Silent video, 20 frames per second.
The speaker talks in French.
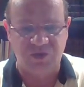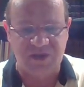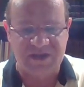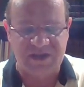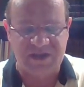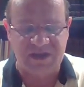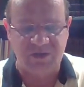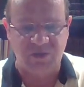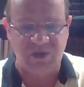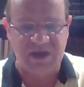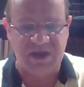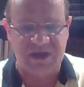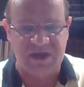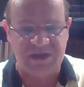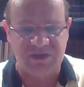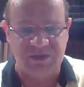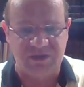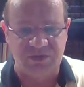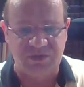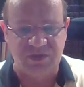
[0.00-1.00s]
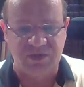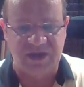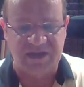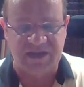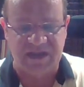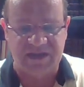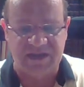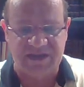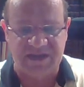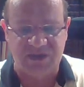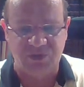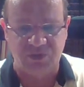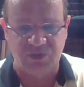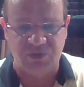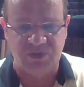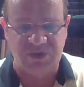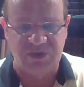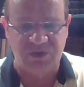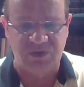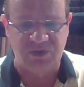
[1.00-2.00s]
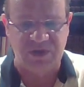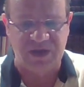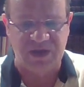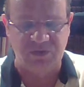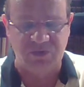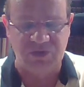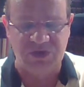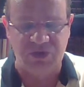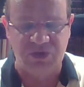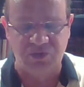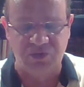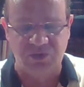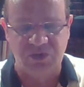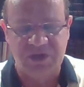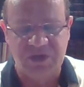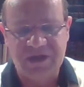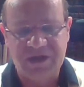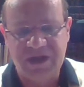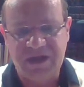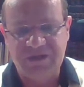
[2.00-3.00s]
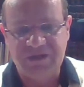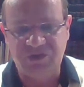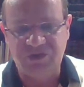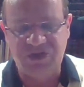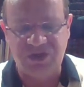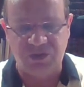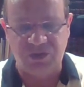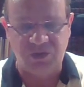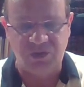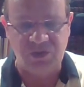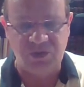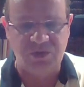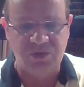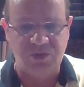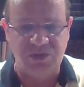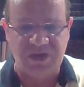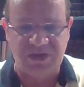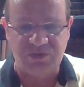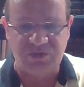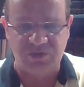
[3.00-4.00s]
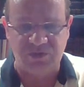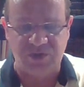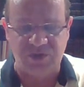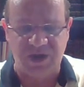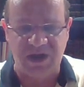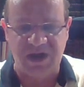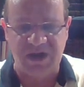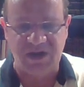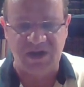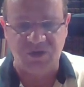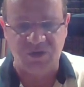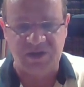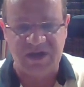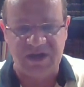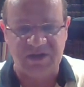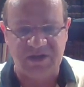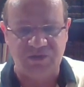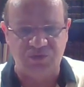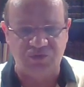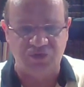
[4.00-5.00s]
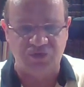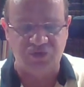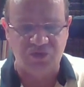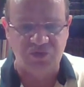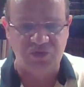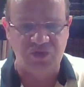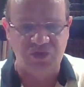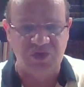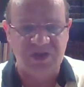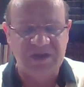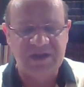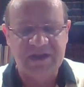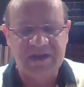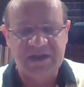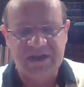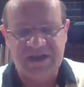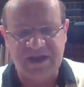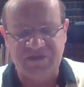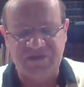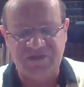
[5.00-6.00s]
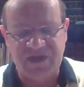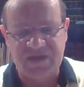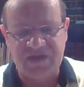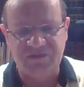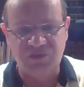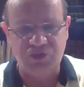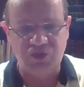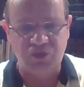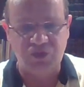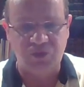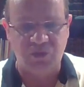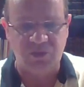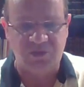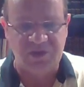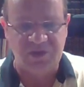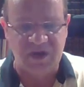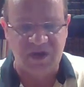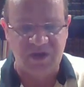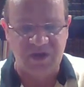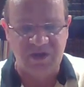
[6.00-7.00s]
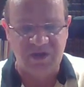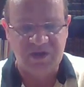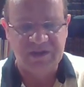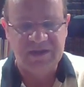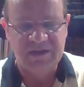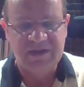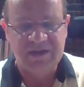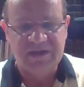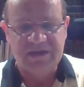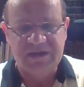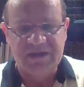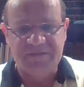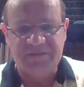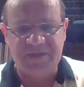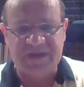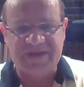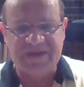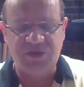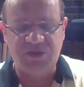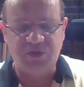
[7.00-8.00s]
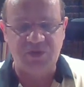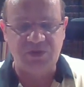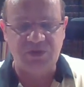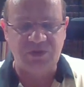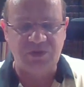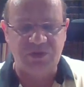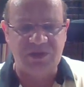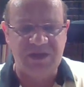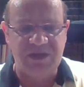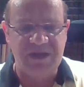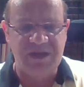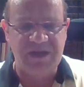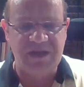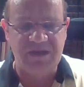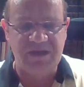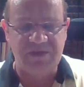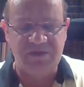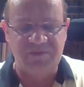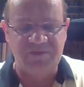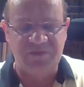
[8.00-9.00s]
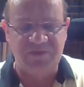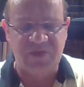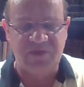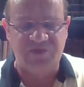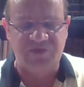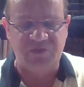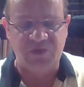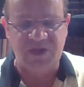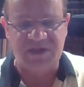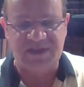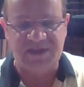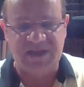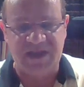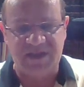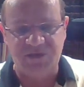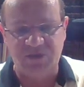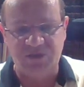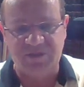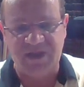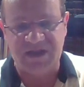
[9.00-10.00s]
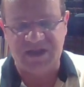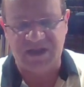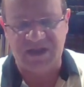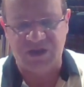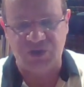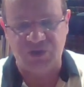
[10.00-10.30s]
ou assez loin de la tradition et de la religion, vous diront que la Torah, elle relègue toujours la femme au second plan, parce qu'ils voient cela de manière